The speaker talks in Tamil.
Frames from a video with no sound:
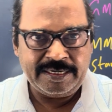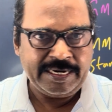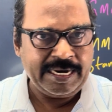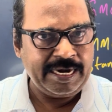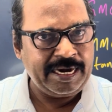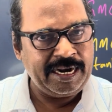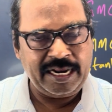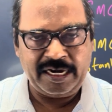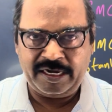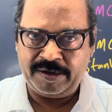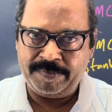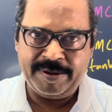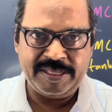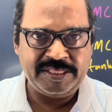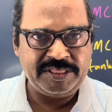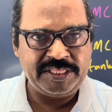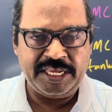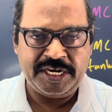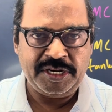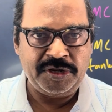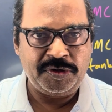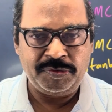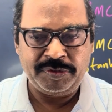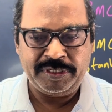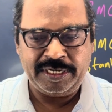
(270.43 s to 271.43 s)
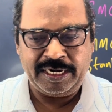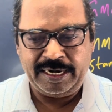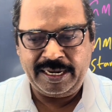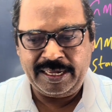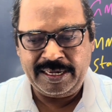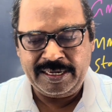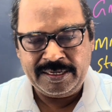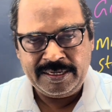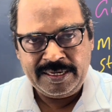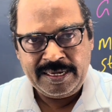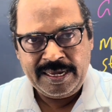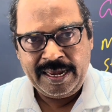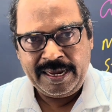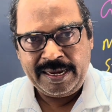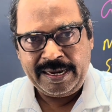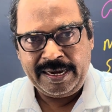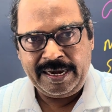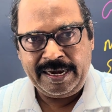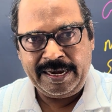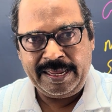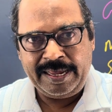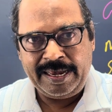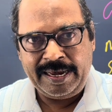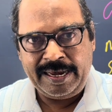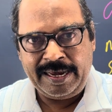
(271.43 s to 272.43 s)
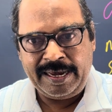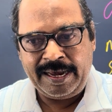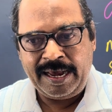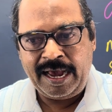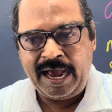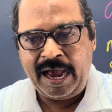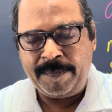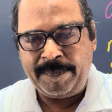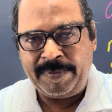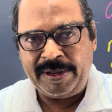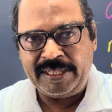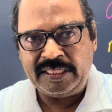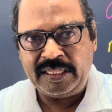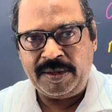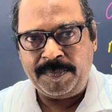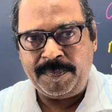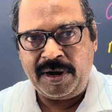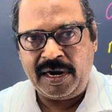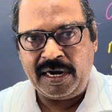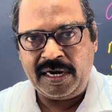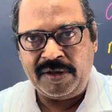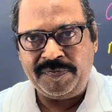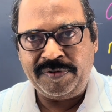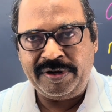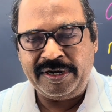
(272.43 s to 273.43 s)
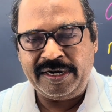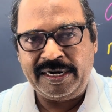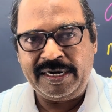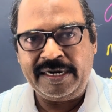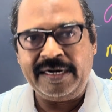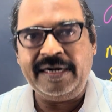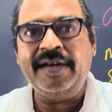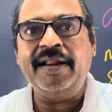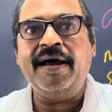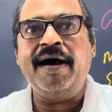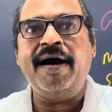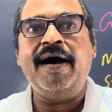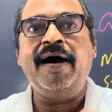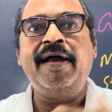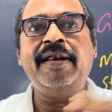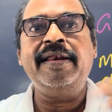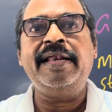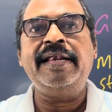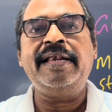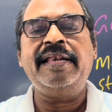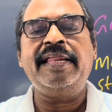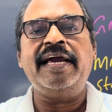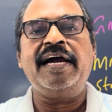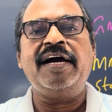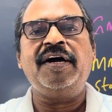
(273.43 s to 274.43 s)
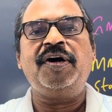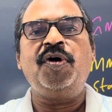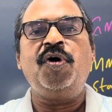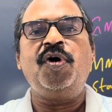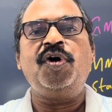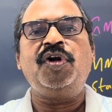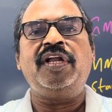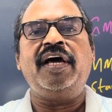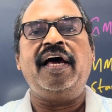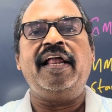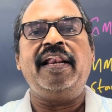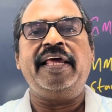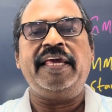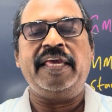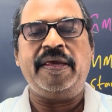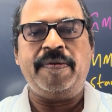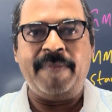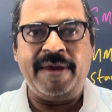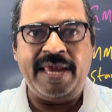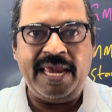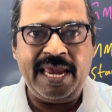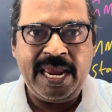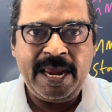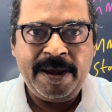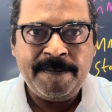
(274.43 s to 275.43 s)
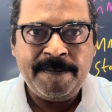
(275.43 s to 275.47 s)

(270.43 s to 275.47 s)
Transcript: எல்லாருக்குமே தெரியும் இதெல்லாம் இல்லையா அப்போ அந்த மாணவர்கள் ஆல் இண்டியா கோட்டாலையுமே